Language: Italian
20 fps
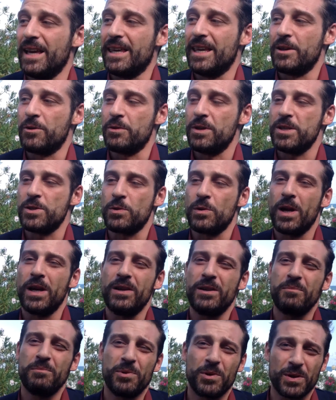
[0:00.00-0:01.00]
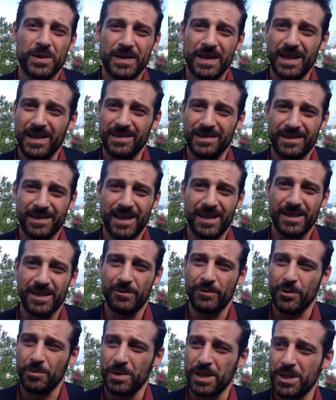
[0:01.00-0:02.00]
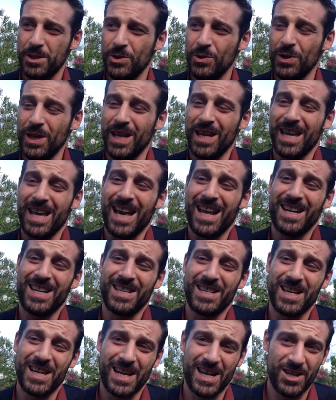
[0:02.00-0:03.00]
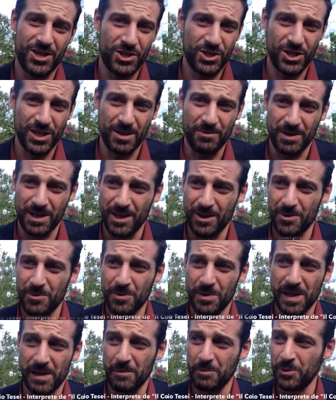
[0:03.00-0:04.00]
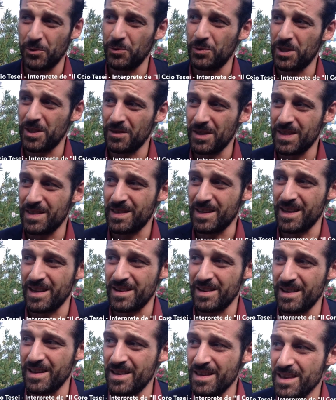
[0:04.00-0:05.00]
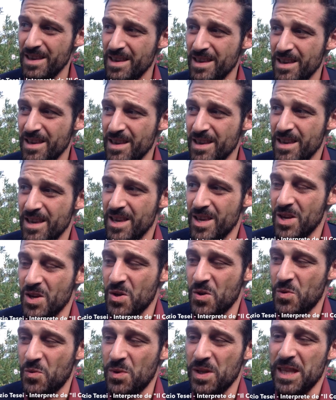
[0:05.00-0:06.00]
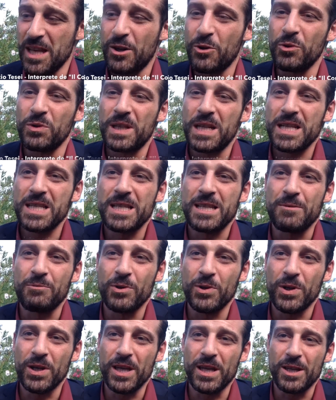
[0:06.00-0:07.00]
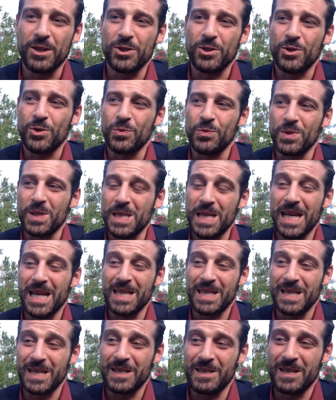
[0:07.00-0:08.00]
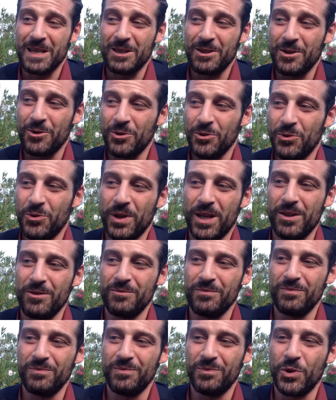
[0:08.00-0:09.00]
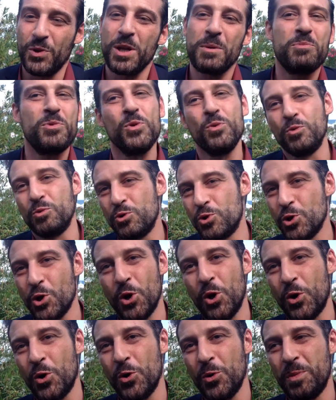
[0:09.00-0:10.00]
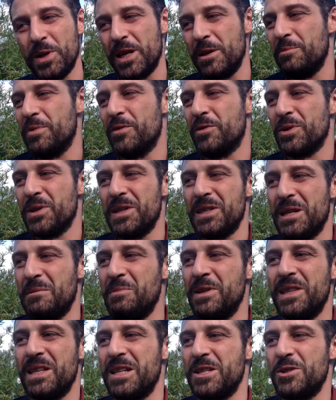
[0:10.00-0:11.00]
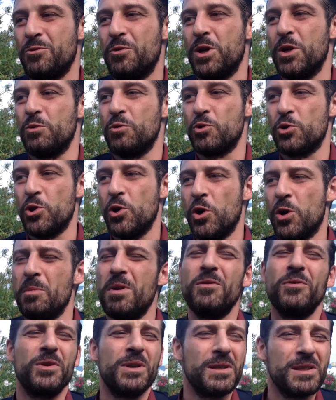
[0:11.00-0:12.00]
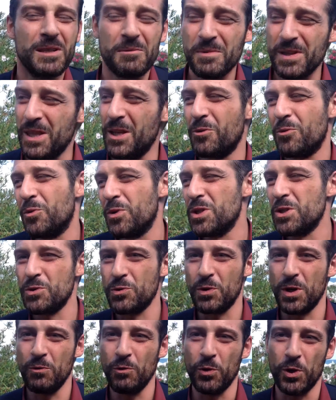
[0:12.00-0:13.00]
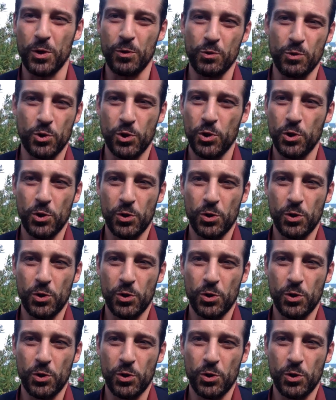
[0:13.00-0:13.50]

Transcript: È chiaro, quelli sono anni importanti, anni di formazione e anni di crescita, perché comunque eravamo tutti ventenni quindi incontrarsi poi su un set e ti rendi conto che non, non è più un gioco, perché poi fondamentalmente la scuola è un gioco, fondamentalmente questo lavoro è un